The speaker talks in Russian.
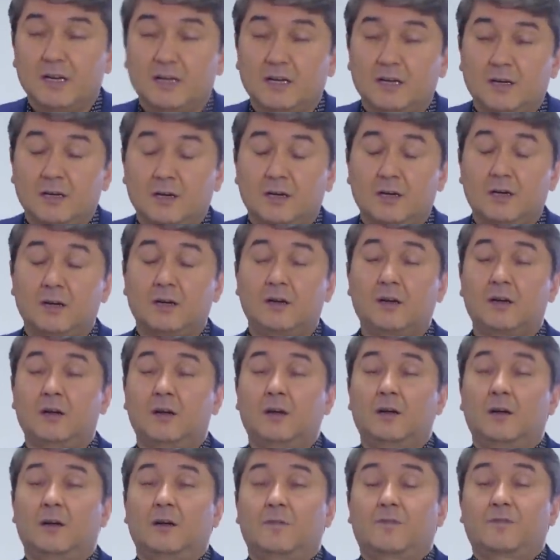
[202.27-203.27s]
э,
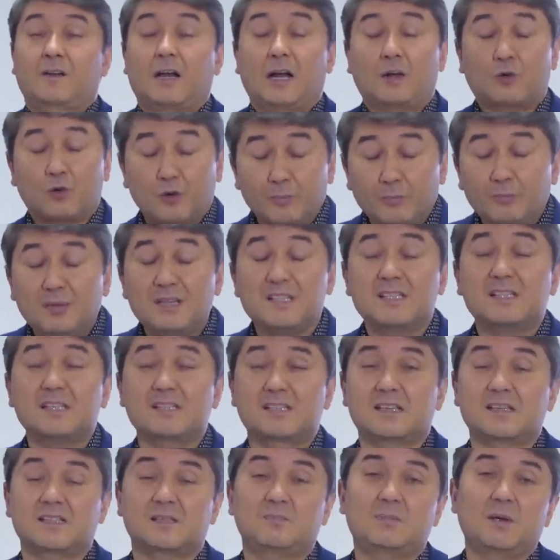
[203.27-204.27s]
в каком
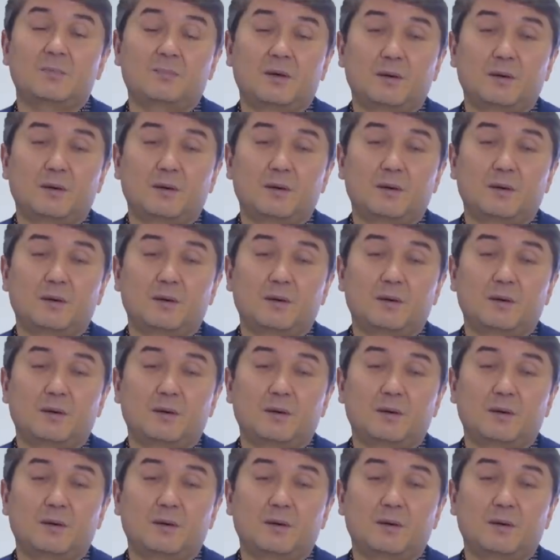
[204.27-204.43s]
бизнесе себе